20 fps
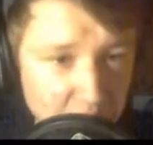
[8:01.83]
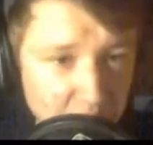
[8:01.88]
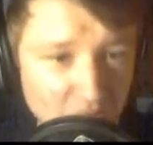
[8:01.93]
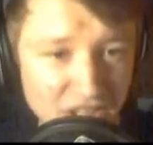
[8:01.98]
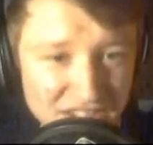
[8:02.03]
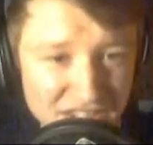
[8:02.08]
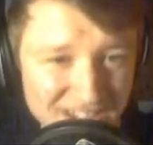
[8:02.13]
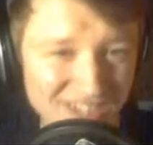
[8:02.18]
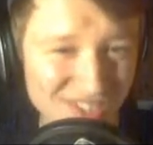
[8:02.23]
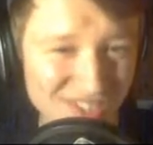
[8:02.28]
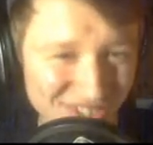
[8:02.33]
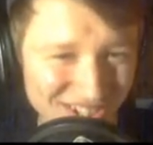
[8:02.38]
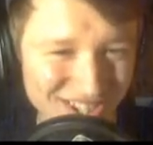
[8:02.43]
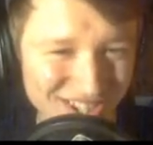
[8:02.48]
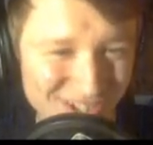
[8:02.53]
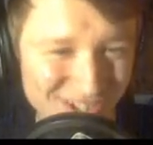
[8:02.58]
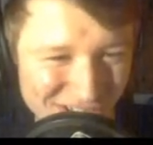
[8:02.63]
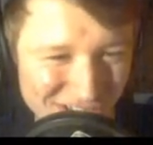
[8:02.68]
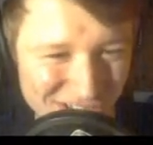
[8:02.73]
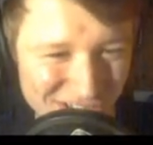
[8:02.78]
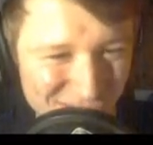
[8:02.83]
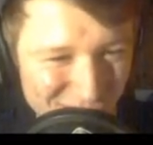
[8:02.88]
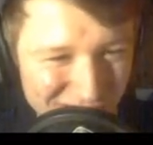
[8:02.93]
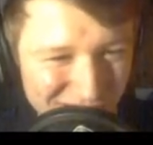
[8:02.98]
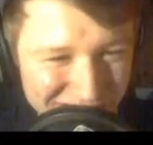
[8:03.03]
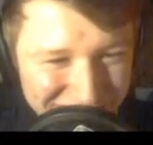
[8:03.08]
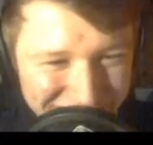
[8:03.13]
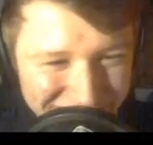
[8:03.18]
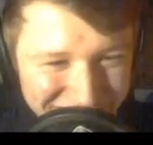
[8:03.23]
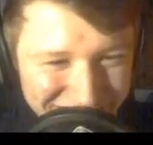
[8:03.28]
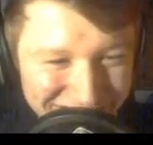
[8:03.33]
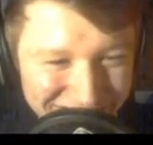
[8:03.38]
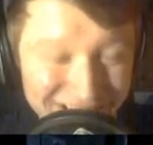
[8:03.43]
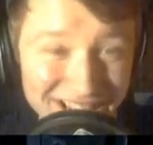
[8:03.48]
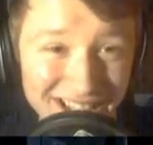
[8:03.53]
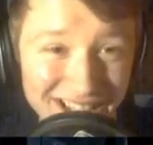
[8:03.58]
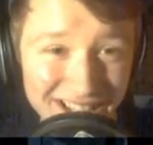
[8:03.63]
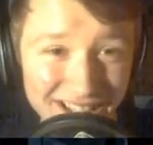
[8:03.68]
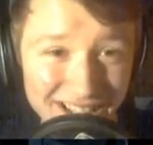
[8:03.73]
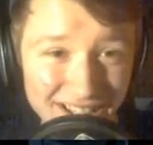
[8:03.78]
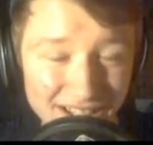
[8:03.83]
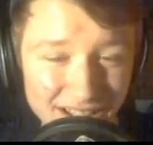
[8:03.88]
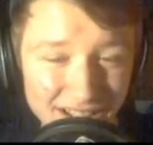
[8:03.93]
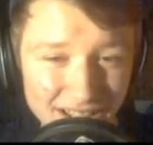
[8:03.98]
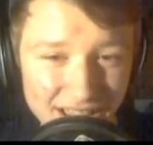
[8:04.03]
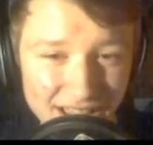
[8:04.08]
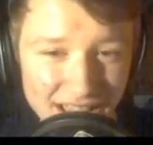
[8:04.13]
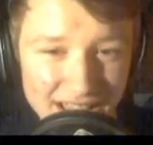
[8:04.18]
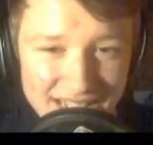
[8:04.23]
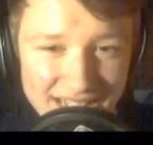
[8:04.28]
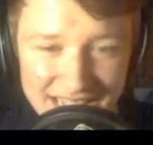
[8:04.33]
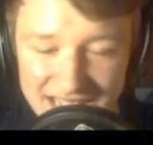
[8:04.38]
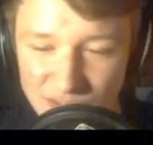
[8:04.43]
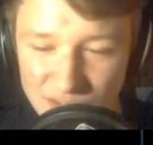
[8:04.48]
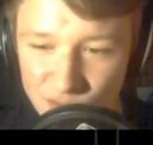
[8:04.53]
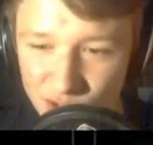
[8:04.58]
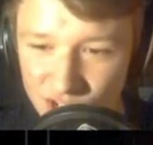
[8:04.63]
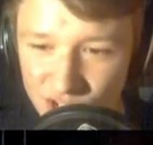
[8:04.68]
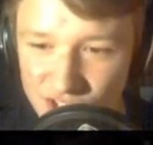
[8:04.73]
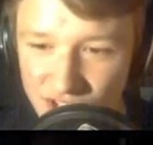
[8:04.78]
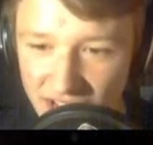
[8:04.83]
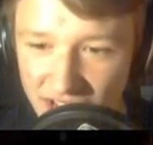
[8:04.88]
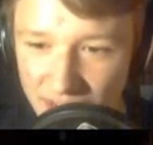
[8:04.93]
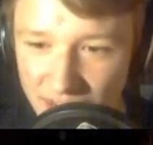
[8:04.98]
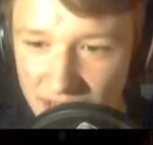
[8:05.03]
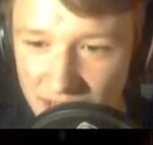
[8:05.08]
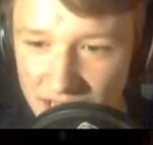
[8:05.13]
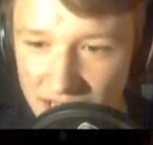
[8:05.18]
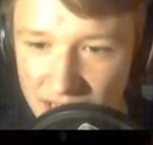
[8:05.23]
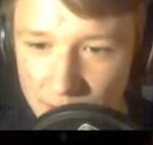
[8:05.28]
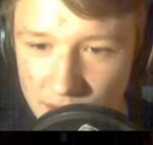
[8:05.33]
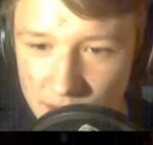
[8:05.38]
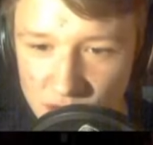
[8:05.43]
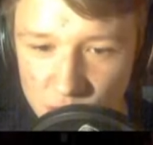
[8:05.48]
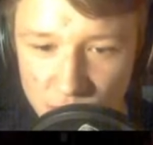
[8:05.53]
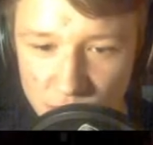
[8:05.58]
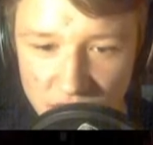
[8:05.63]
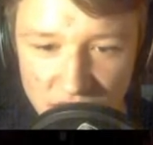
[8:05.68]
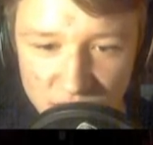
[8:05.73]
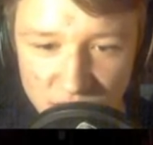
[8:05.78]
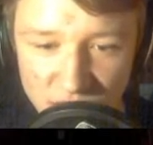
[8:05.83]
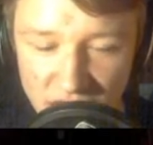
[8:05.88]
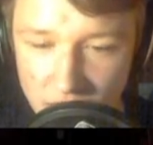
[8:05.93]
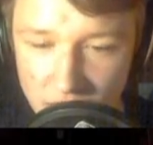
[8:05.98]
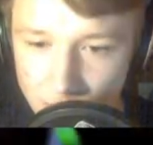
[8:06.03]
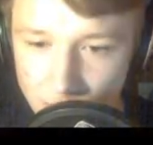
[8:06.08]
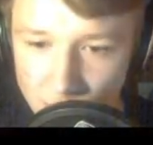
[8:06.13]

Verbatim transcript: Es ist wirklich gut, das Spiel. Es hat sich wirklich zu einer meiner Lieblingsspielen entwickelt,